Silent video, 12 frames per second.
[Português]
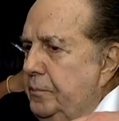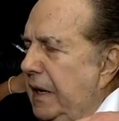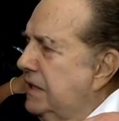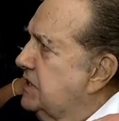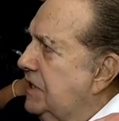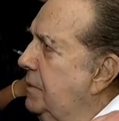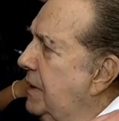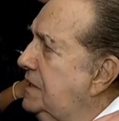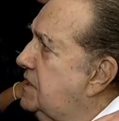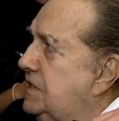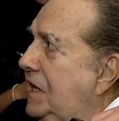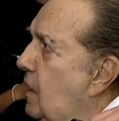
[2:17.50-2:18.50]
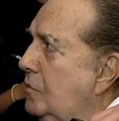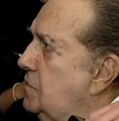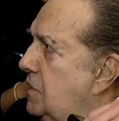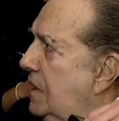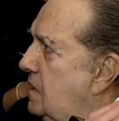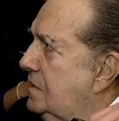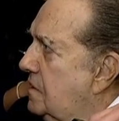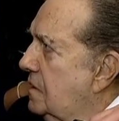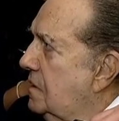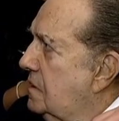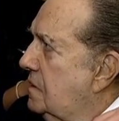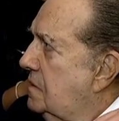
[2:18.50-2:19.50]
praticamente sem
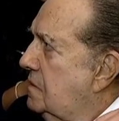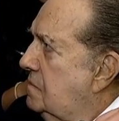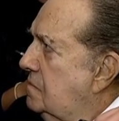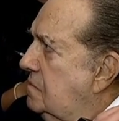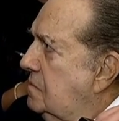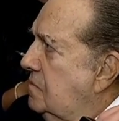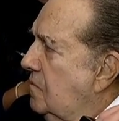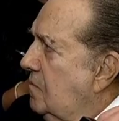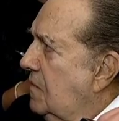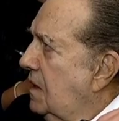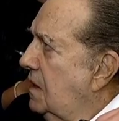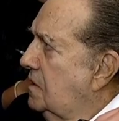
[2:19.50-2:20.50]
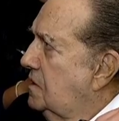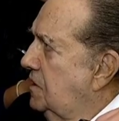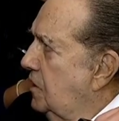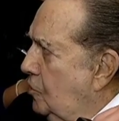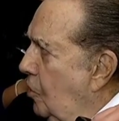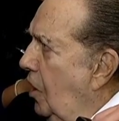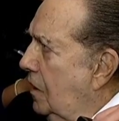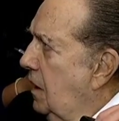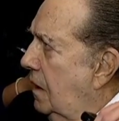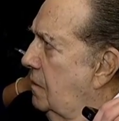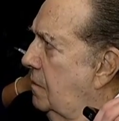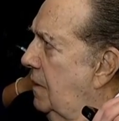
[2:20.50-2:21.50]
audiência, se
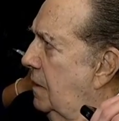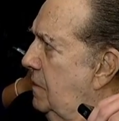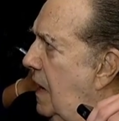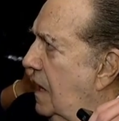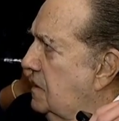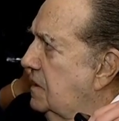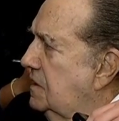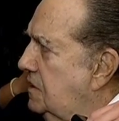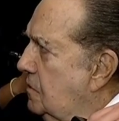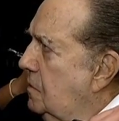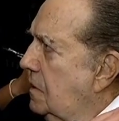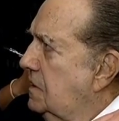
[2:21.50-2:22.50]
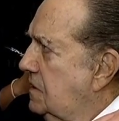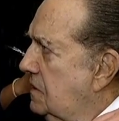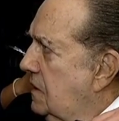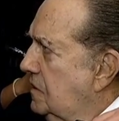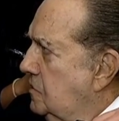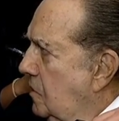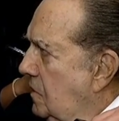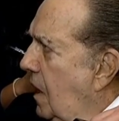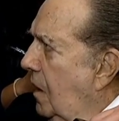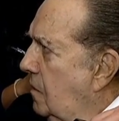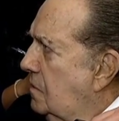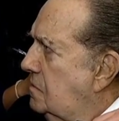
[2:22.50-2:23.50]
torna uma ameaça à segurança
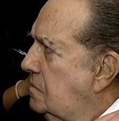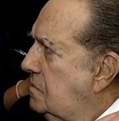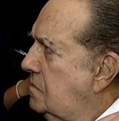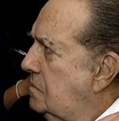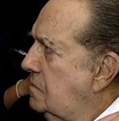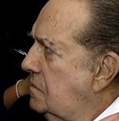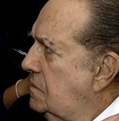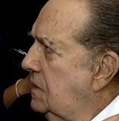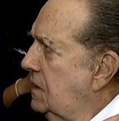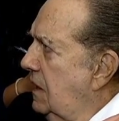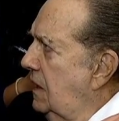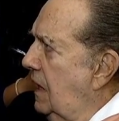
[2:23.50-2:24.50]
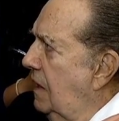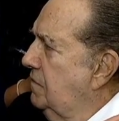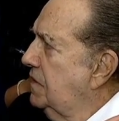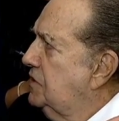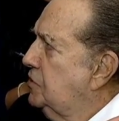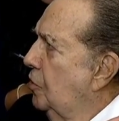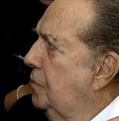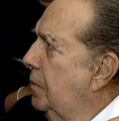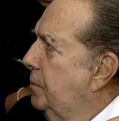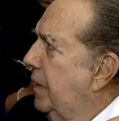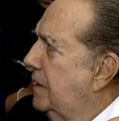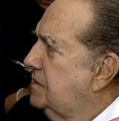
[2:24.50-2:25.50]
nacional e leva esse
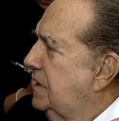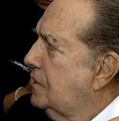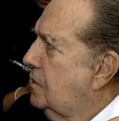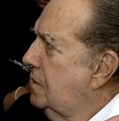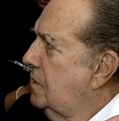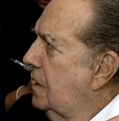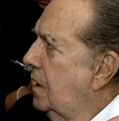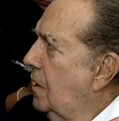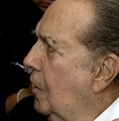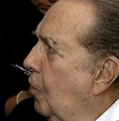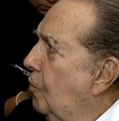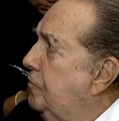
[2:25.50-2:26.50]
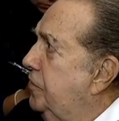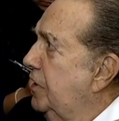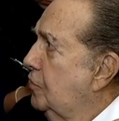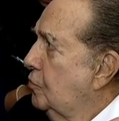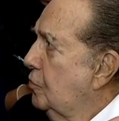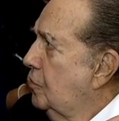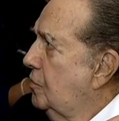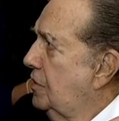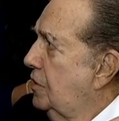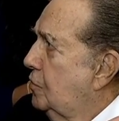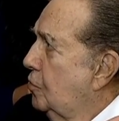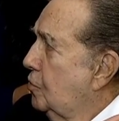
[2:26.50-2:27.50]
homem para ser ouvido
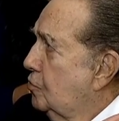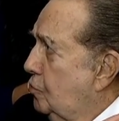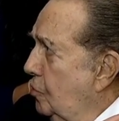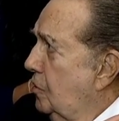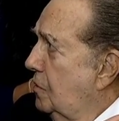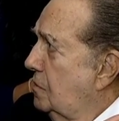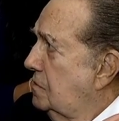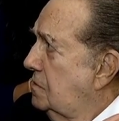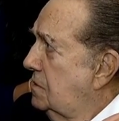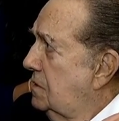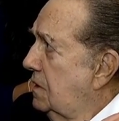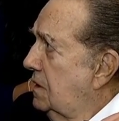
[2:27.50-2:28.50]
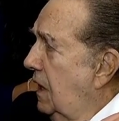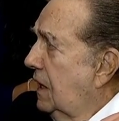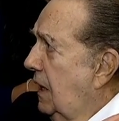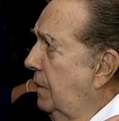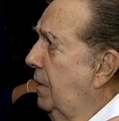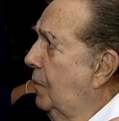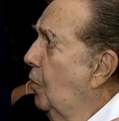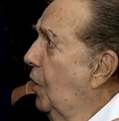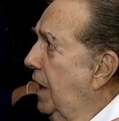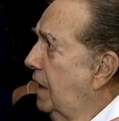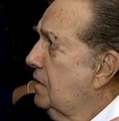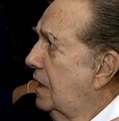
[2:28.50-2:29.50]
e torturam, e acaba
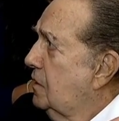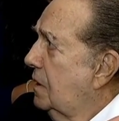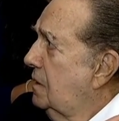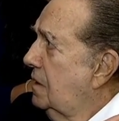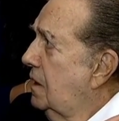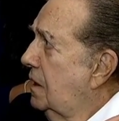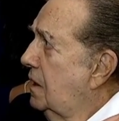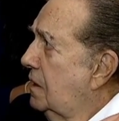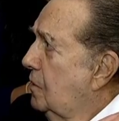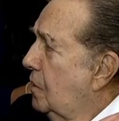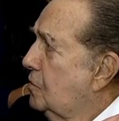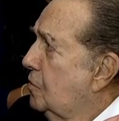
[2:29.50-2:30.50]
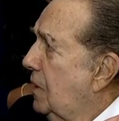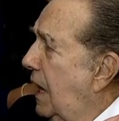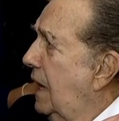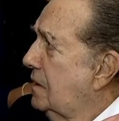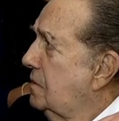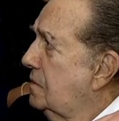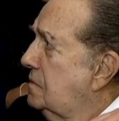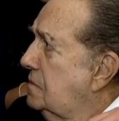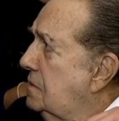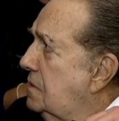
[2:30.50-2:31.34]
morrendo né, torturado.